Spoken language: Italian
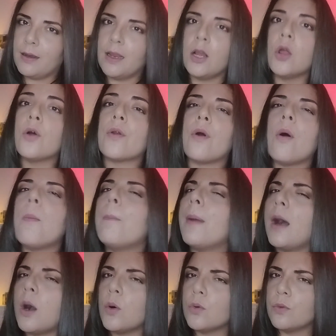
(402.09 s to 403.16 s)
le loro
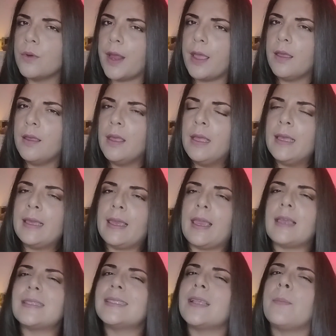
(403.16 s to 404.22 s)
paure,
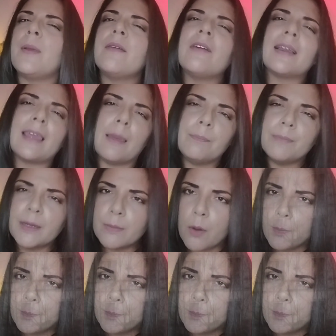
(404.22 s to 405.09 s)
che sapeva che prima